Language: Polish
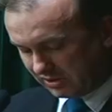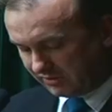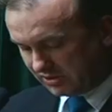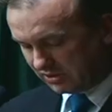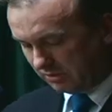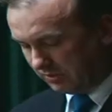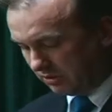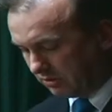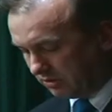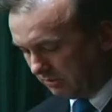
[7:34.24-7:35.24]
wiejskiej
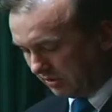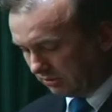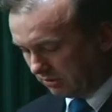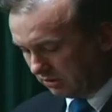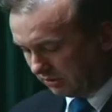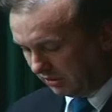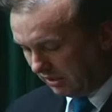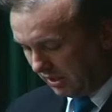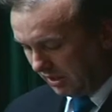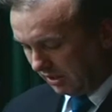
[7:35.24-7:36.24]
biedoty i patologii,
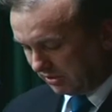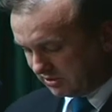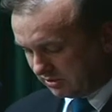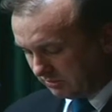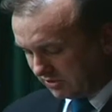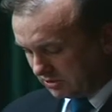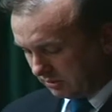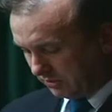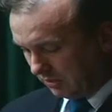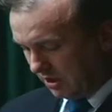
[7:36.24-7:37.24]
a następnie
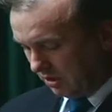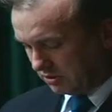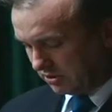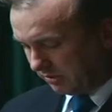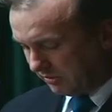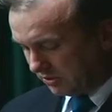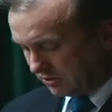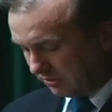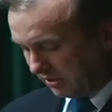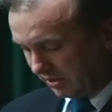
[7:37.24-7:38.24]
zrobił
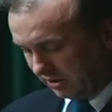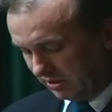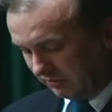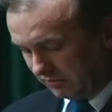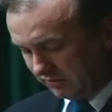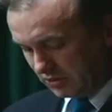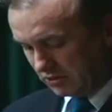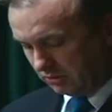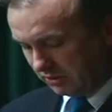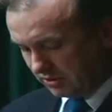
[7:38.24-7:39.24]
oszałamiającą karierę w równie
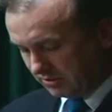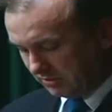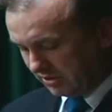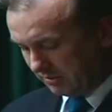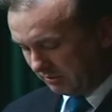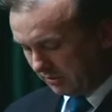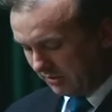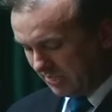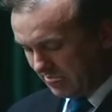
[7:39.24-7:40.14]
szokującym tempie.